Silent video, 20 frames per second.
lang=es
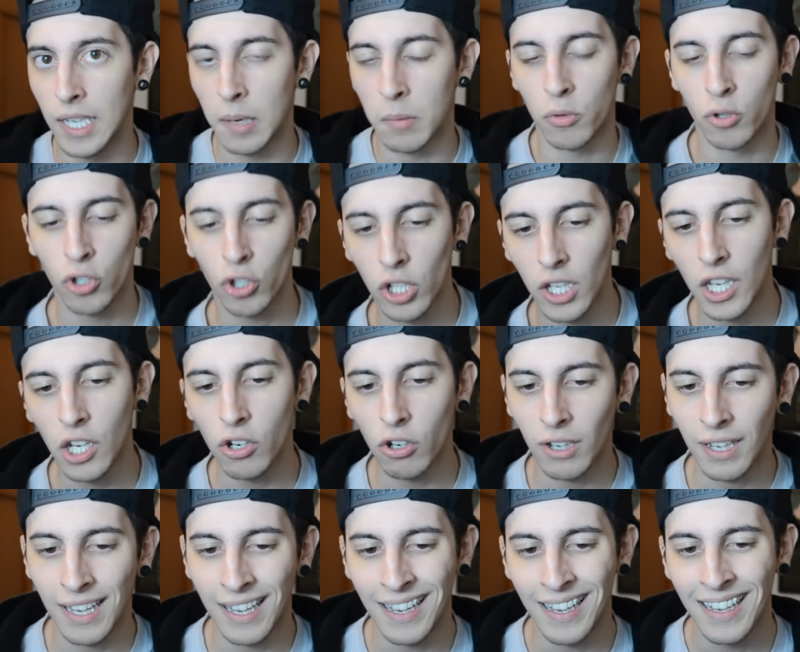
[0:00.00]
digamos, no
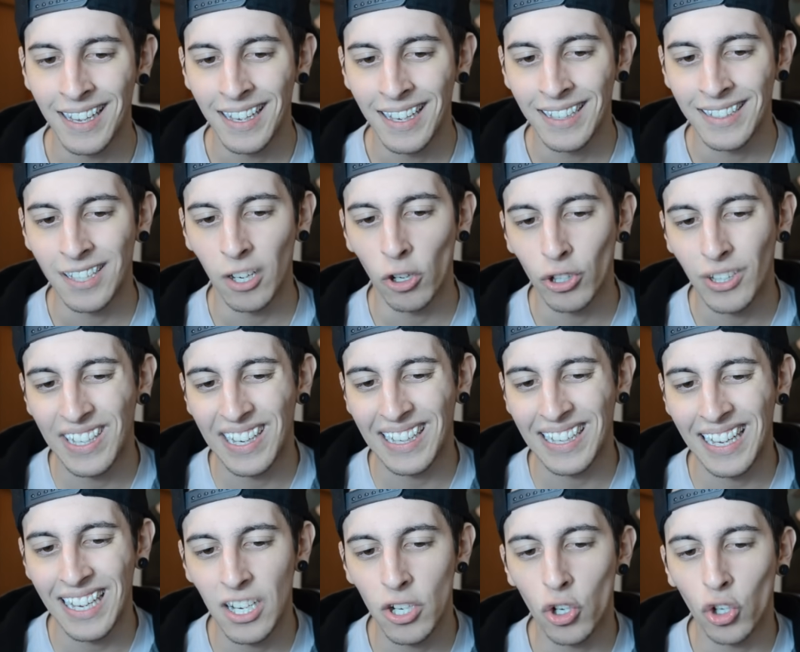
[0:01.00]
quiero que se lo tenga
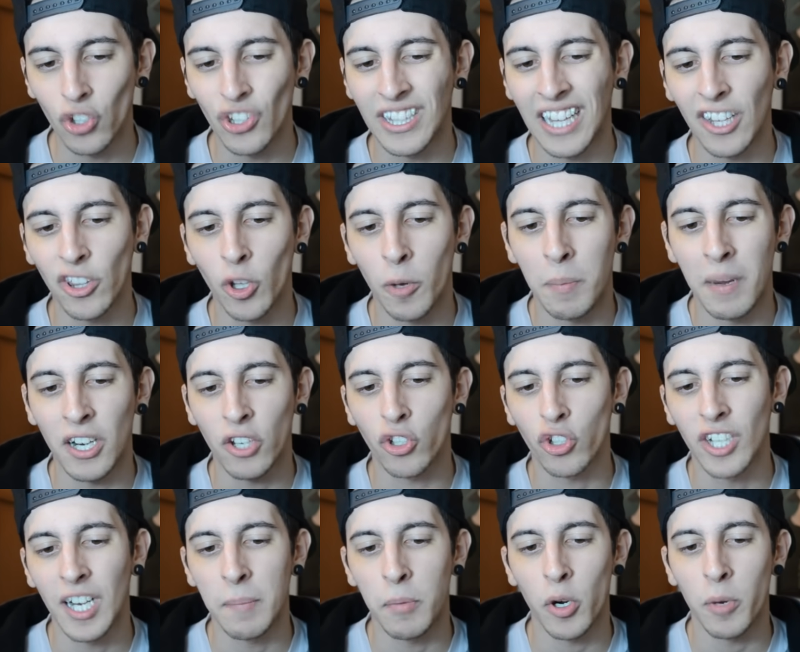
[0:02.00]
que ir contando
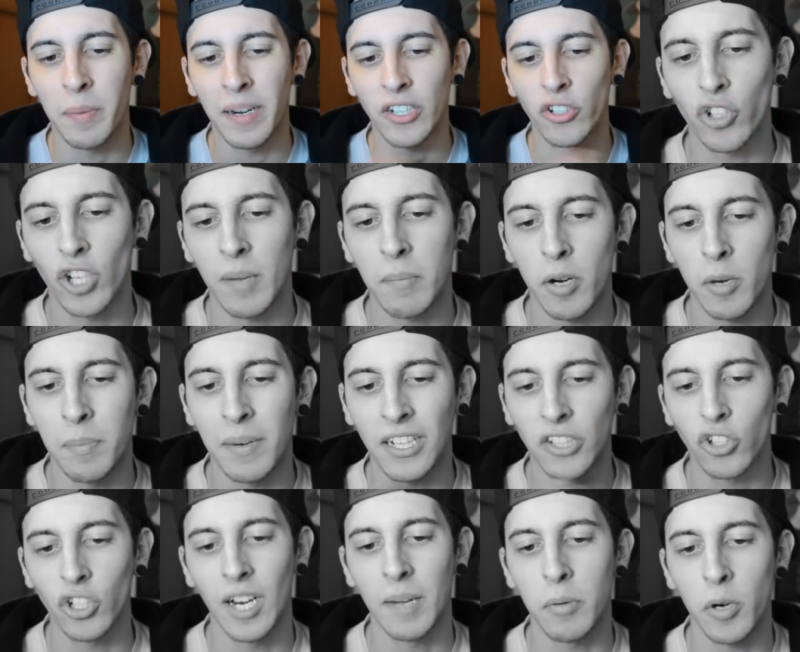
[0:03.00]
persona por persona, por
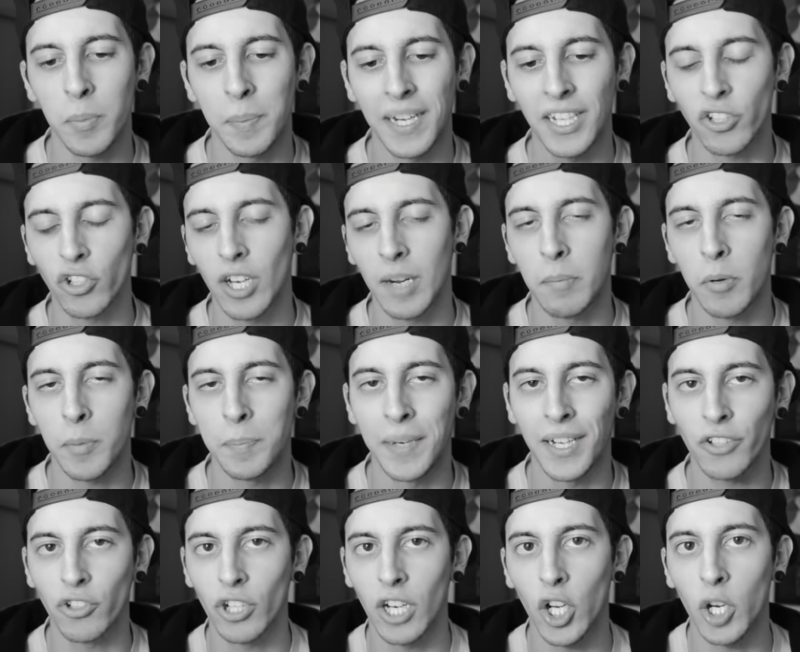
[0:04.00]
persona, por persona, por
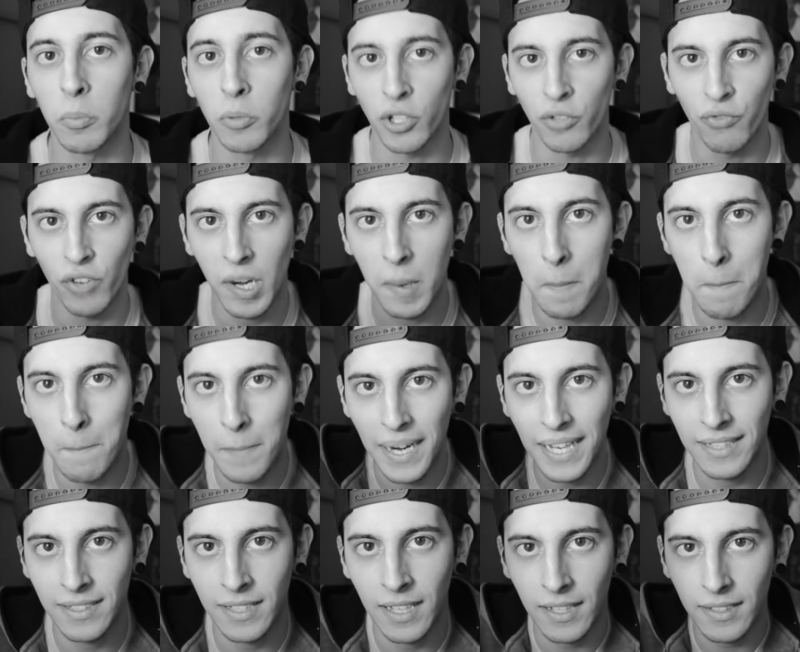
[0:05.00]
persona, como si fueran
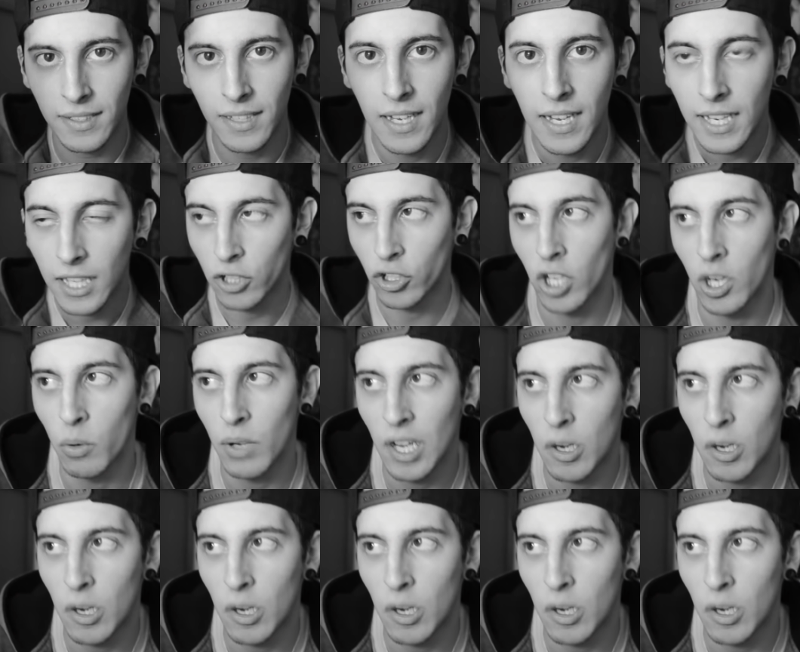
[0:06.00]
presas, que yo la